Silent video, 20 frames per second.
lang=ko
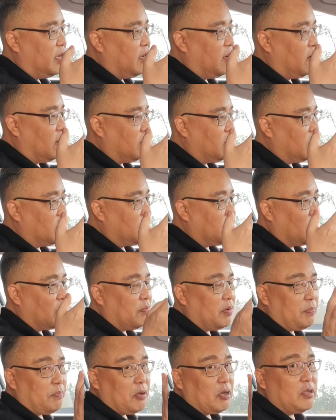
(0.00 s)
어떤
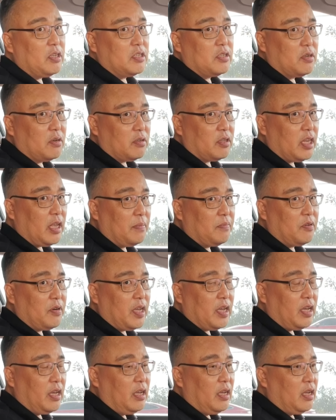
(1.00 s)
정비 편의성
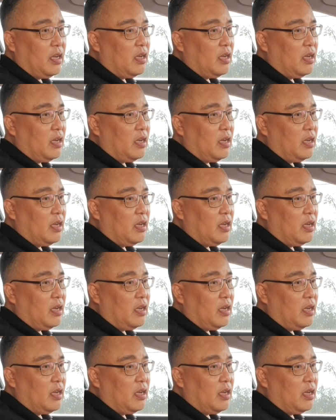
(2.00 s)
때문에